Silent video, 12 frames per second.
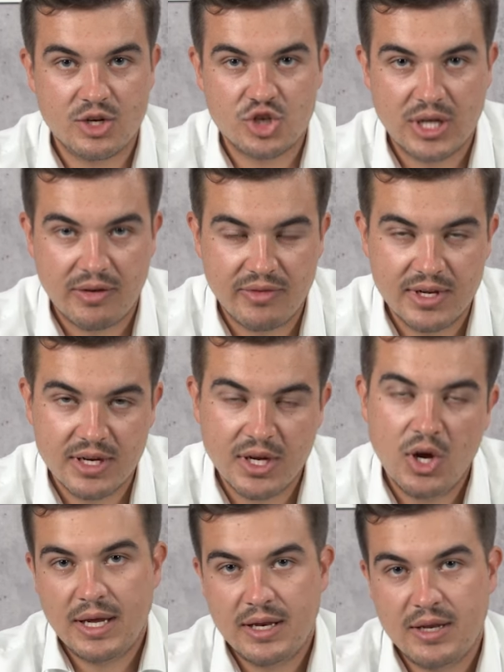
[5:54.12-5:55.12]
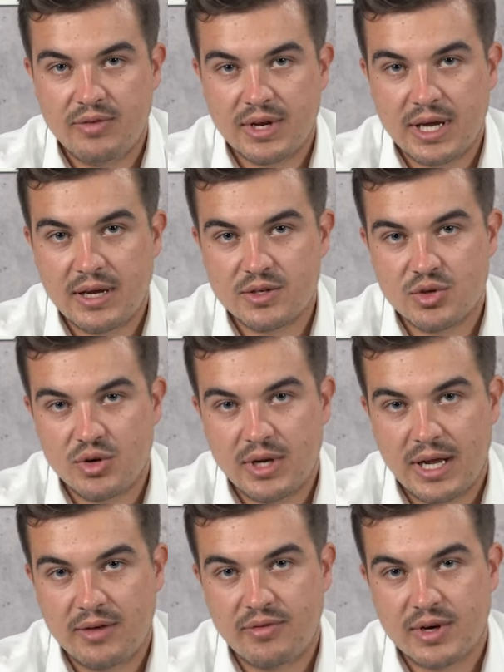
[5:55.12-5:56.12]
gestaffelt. Die Verträge sollen
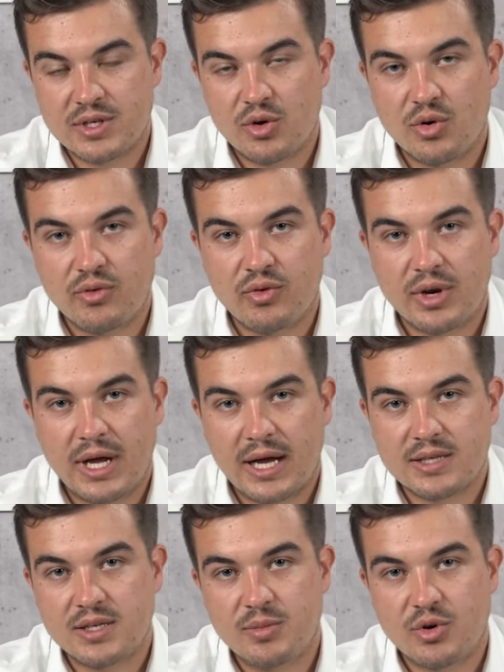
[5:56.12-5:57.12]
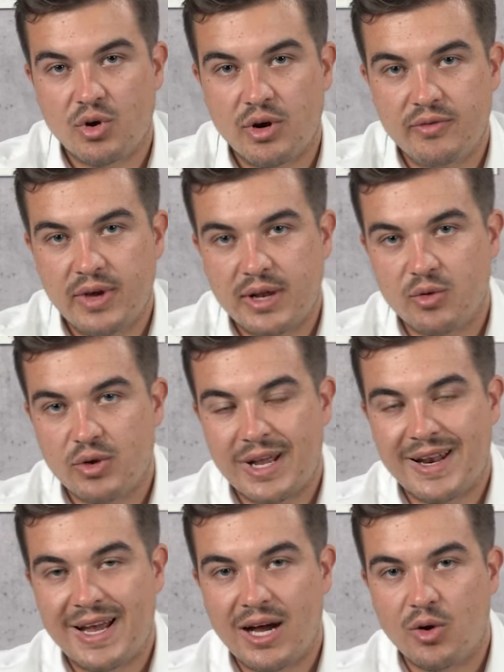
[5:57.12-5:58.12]
anfangs auch noch von der AXA betreut werden und
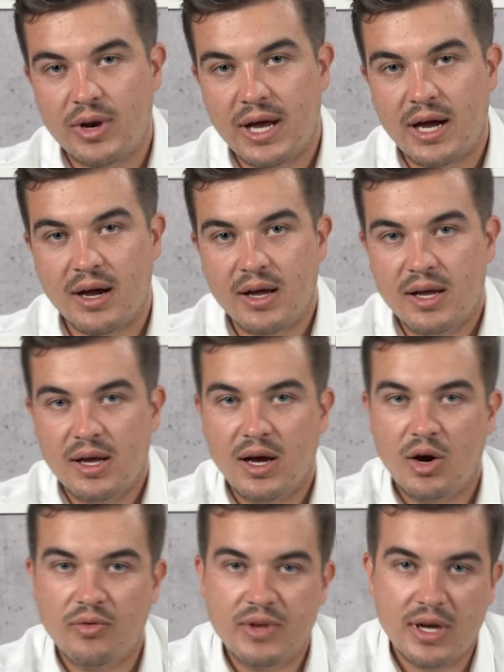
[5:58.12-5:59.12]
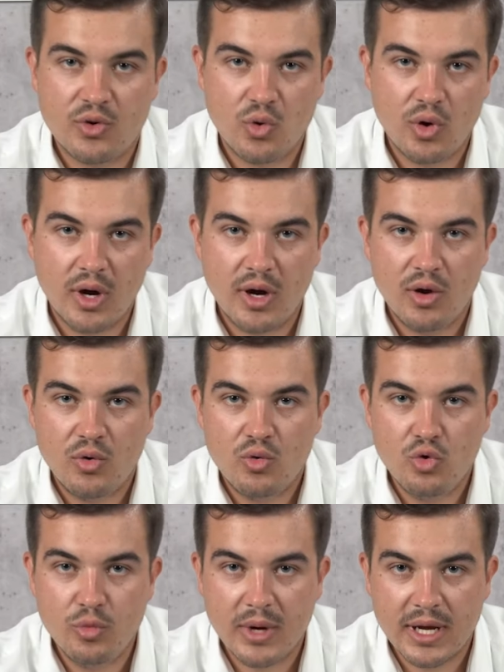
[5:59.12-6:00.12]
dann nach und nach auf die Atora
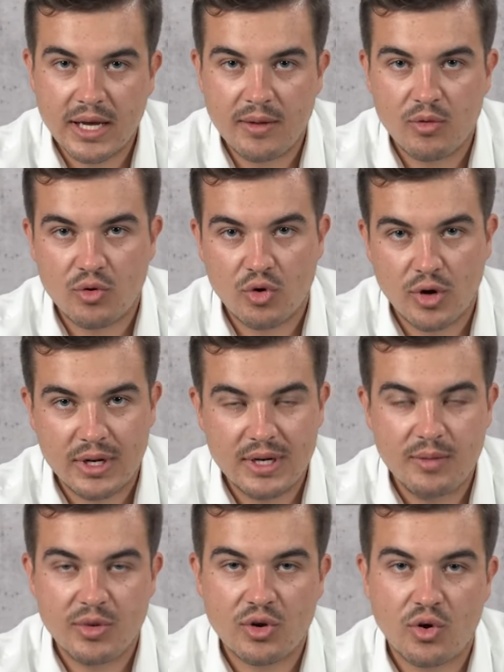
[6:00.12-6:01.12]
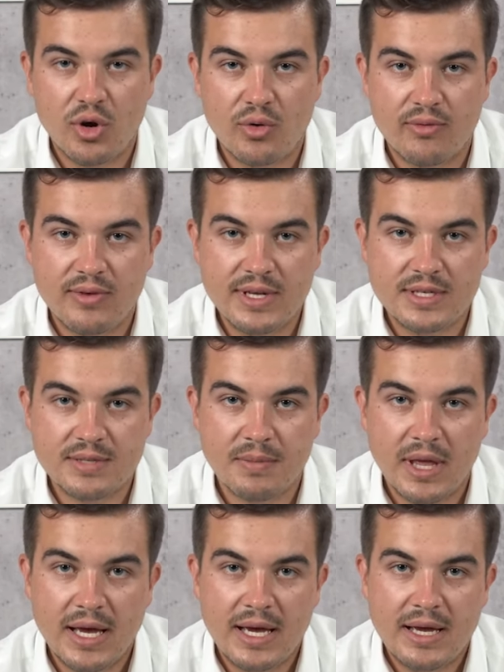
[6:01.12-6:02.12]
übergehen und dort in die Betreuung
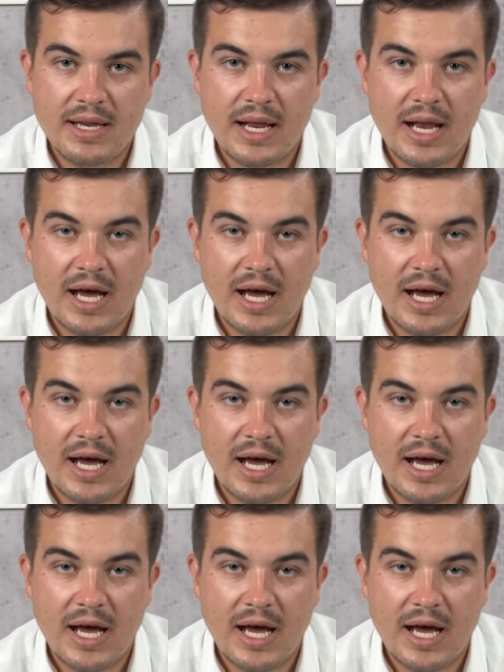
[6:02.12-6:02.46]
fließen. Der